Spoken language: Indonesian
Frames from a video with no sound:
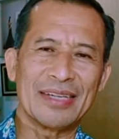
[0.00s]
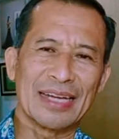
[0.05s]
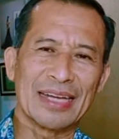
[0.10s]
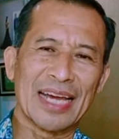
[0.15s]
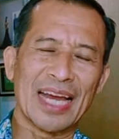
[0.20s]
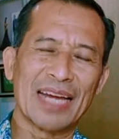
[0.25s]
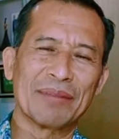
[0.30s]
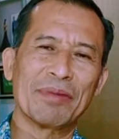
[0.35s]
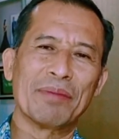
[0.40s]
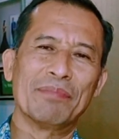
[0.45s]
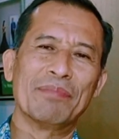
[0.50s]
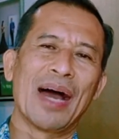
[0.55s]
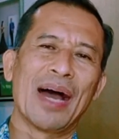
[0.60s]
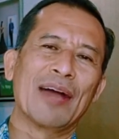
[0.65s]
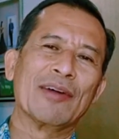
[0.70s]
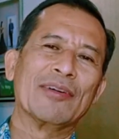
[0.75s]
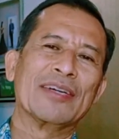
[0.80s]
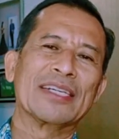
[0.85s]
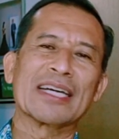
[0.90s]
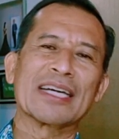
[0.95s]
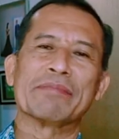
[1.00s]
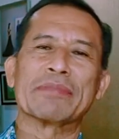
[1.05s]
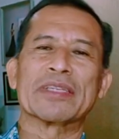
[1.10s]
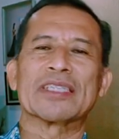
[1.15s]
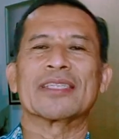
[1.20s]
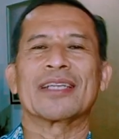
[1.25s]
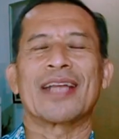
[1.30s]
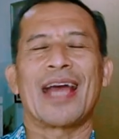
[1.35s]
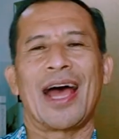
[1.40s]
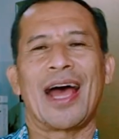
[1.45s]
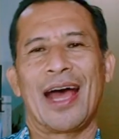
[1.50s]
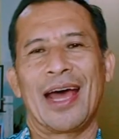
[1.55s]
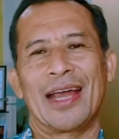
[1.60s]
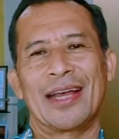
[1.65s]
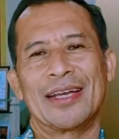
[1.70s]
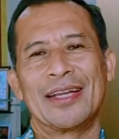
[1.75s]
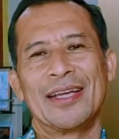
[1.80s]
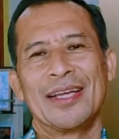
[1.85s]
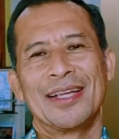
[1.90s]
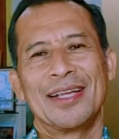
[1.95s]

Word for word: dengan membangun kemesraan.